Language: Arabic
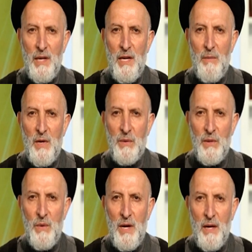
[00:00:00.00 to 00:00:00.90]
إلى ما
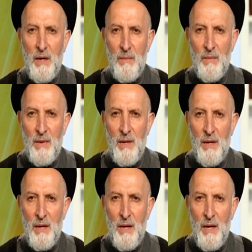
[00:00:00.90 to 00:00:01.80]
سواه
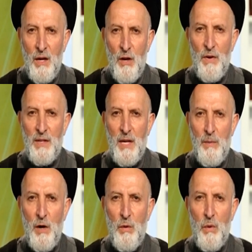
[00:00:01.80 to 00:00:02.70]

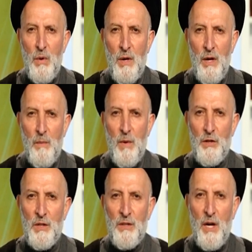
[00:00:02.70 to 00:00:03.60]
فاتبعوا ما
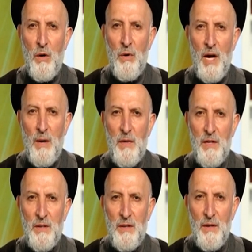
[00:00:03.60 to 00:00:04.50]
شرعه
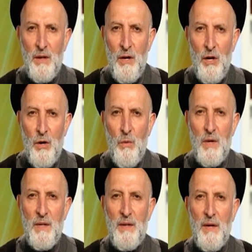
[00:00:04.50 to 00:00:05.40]
العبيد
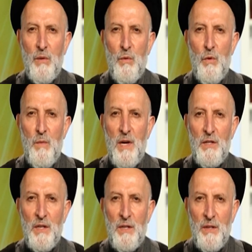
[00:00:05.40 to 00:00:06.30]
وتركوا ما
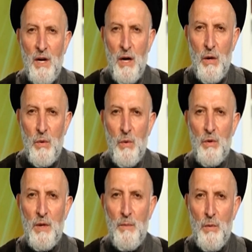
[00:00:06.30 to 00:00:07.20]
شرعه
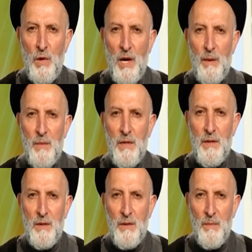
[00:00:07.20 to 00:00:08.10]
رب
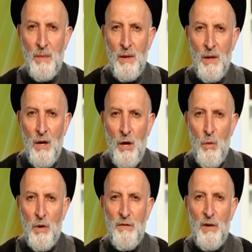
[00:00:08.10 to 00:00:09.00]
العبيد
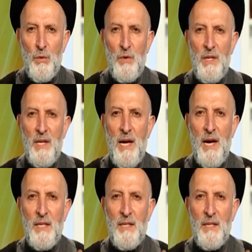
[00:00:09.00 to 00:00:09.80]
ورفضوا نداء